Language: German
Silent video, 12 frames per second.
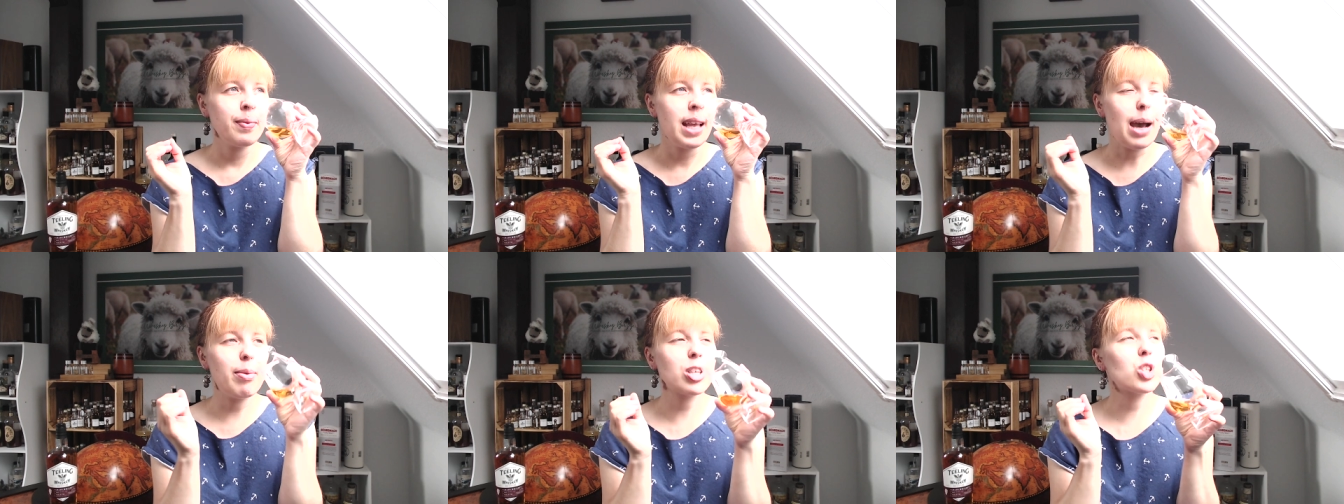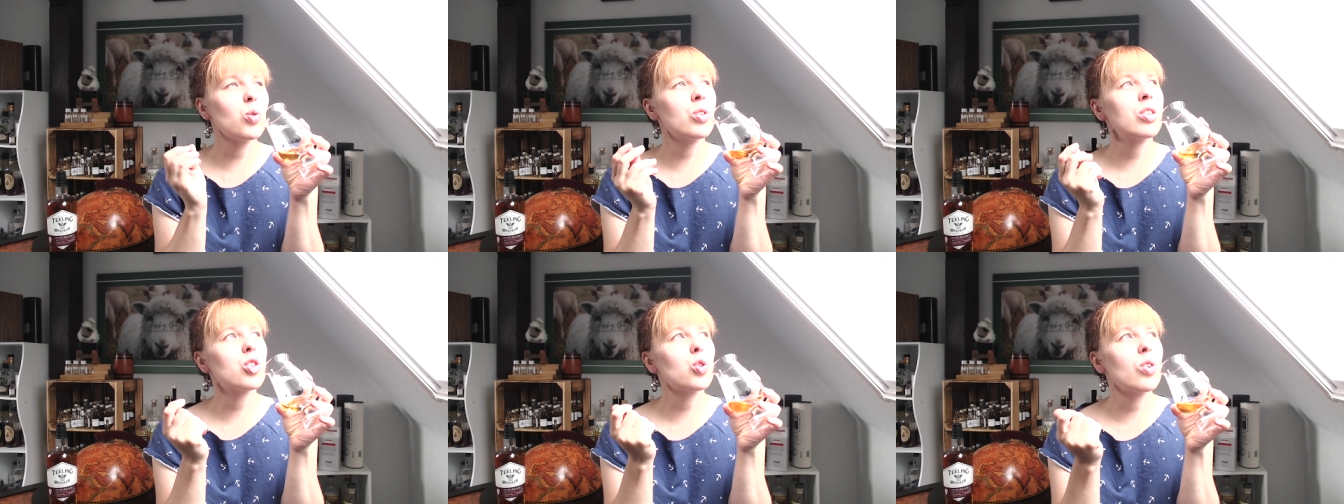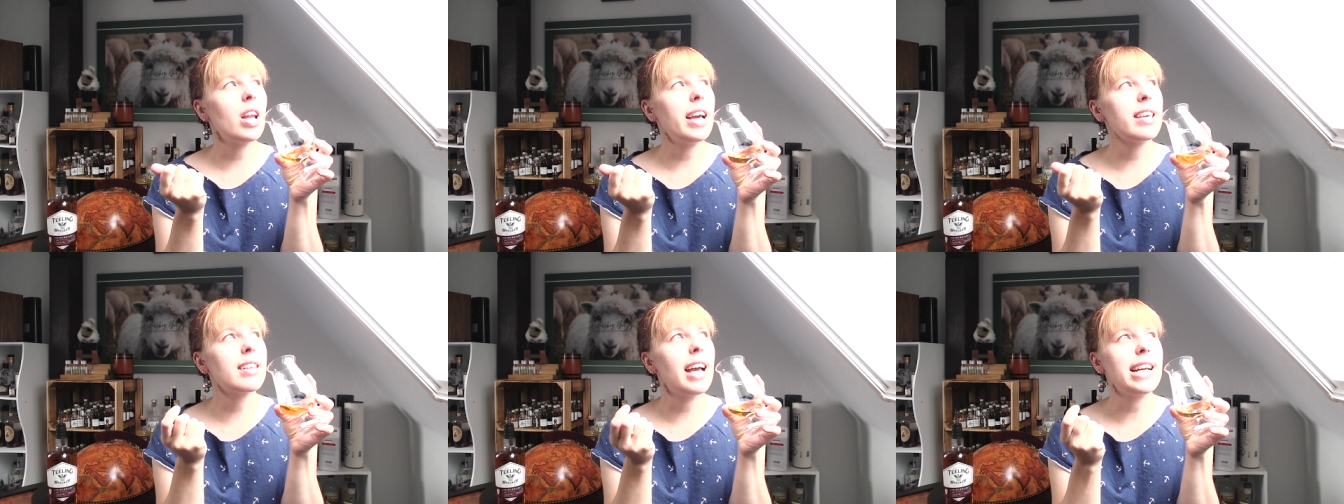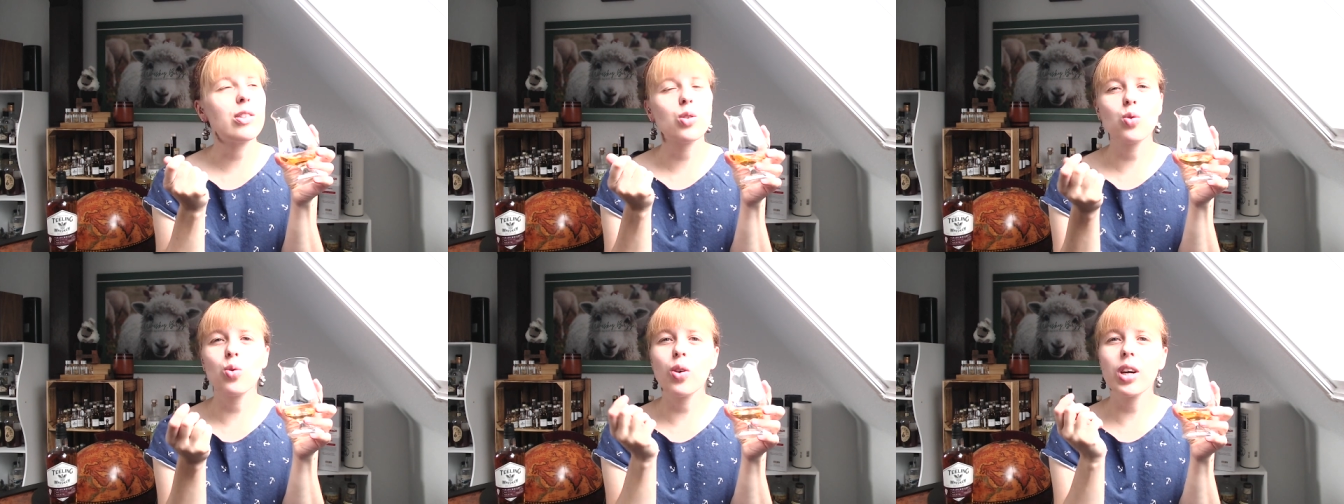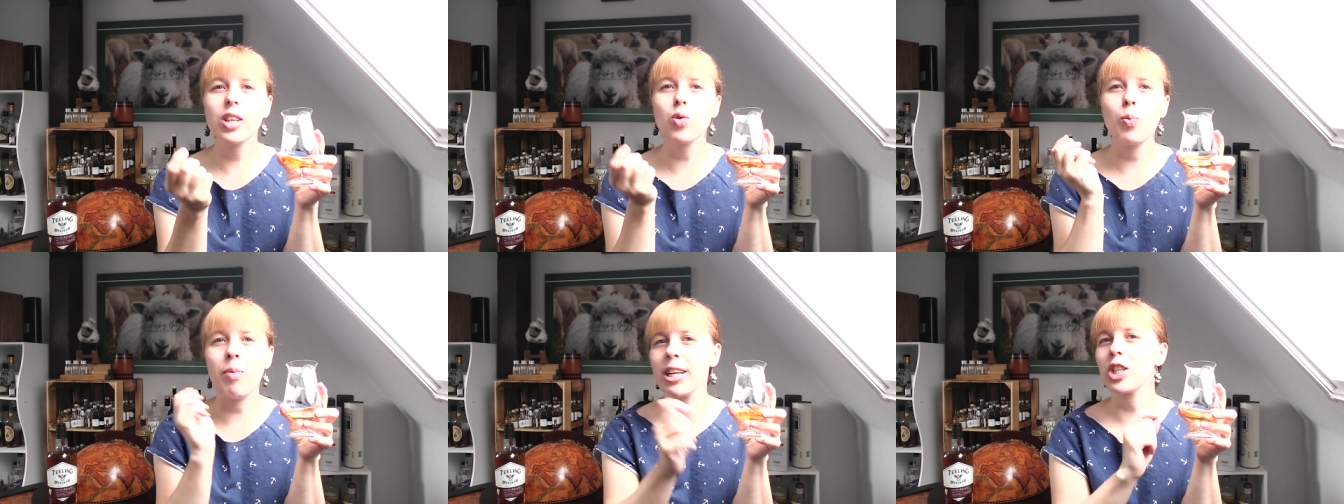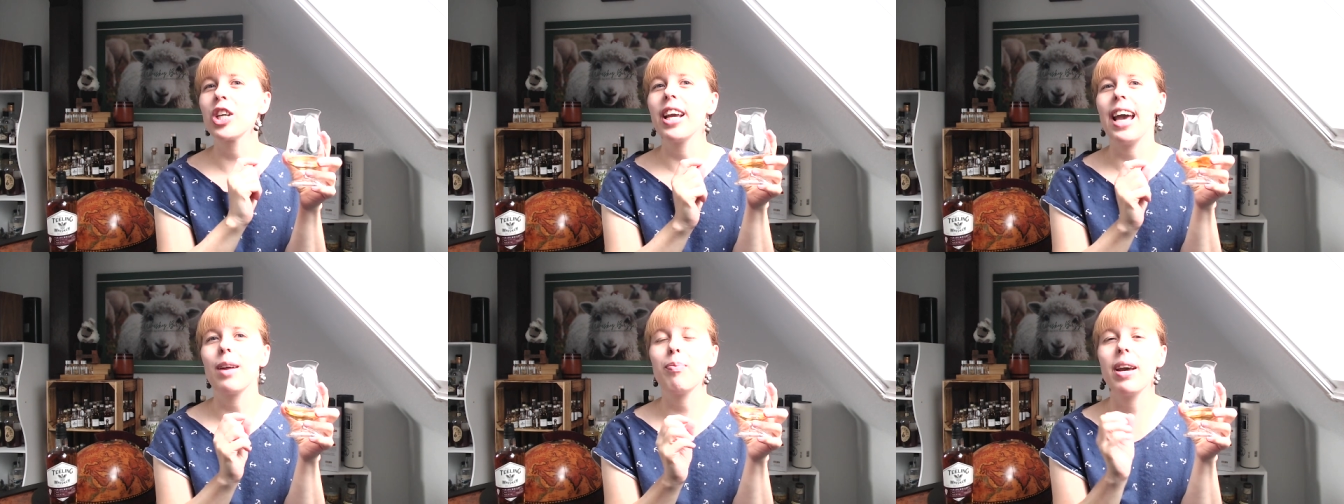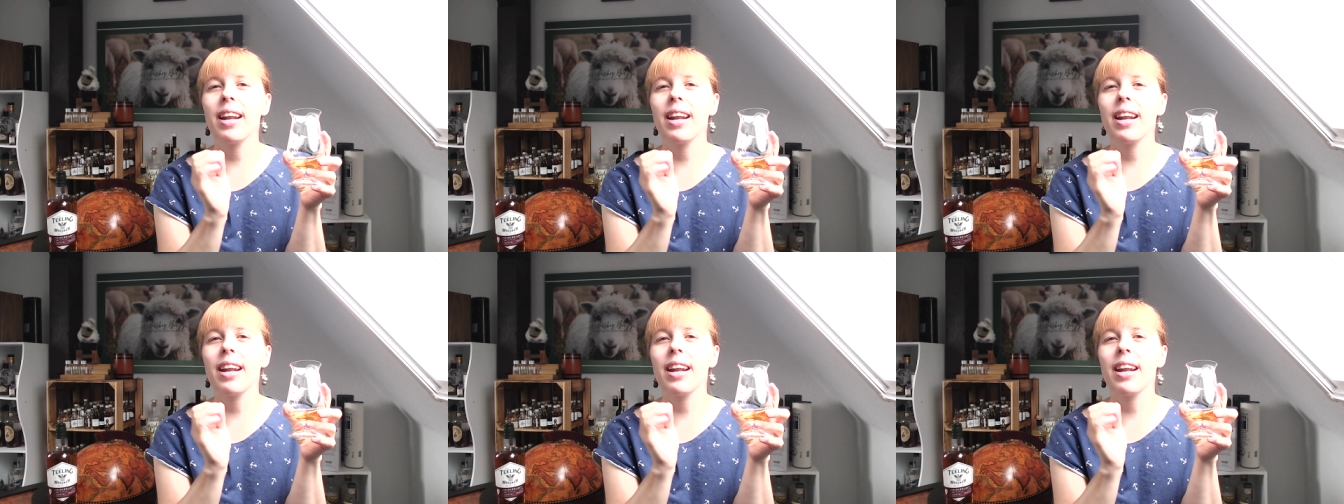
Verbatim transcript: Aber schon, schon leicht, also so Richtung matschige Erdbeeren,